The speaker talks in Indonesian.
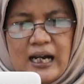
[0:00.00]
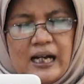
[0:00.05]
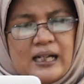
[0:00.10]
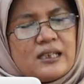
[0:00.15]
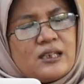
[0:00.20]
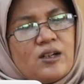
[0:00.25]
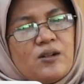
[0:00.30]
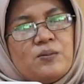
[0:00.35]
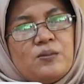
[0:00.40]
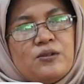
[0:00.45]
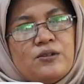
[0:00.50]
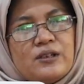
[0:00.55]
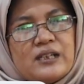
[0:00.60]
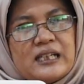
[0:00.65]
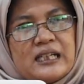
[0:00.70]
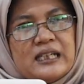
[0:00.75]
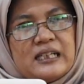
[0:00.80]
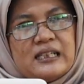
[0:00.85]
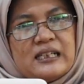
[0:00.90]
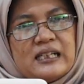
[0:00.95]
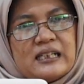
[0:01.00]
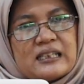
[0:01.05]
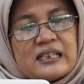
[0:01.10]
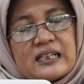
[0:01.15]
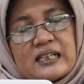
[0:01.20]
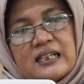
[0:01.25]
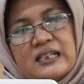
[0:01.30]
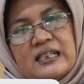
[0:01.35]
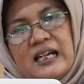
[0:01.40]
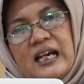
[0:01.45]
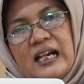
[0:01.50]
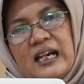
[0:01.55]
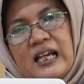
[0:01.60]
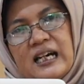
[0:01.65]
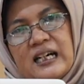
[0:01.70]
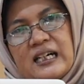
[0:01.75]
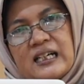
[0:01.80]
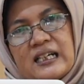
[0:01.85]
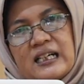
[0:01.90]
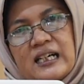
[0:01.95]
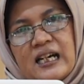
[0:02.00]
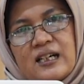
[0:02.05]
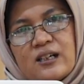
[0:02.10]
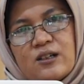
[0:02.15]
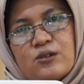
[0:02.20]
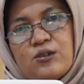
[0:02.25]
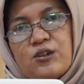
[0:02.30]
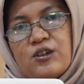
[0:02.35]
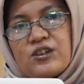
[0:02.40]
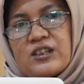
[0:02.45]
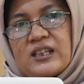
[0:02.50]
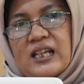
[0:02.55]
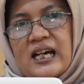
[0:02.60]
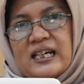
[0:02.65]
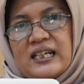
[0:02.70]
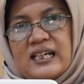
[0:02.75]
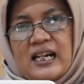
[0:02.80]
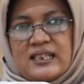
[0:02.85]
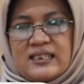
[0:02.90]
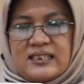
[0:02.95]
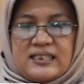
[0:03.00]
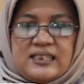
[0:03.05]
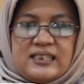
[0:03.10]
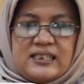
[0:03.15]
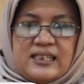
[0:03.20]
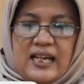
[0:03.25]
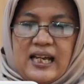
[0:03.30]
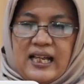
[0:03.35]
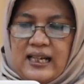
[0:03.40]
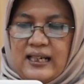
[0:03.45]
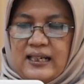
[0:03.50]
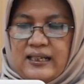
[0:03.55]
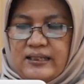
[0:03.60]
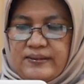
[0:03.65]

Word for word: atau mungkin terkendala dengan kuota dan sinyal.